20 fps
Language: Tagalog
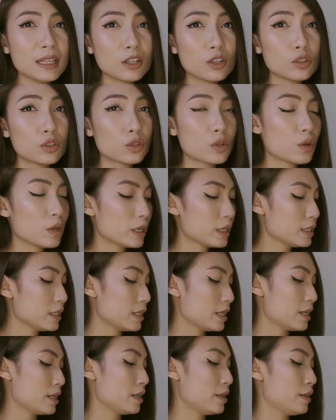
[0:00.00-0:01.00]
ko to
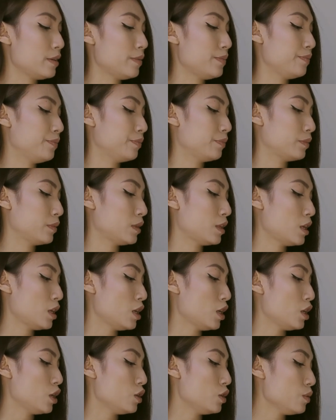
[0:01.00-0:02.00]
kasi
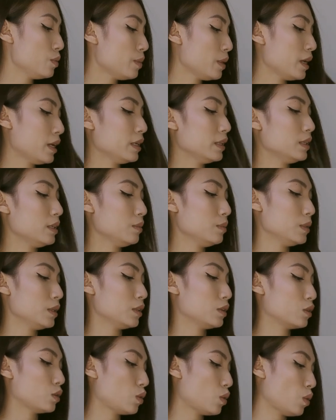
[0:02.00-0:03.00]
yung mga damit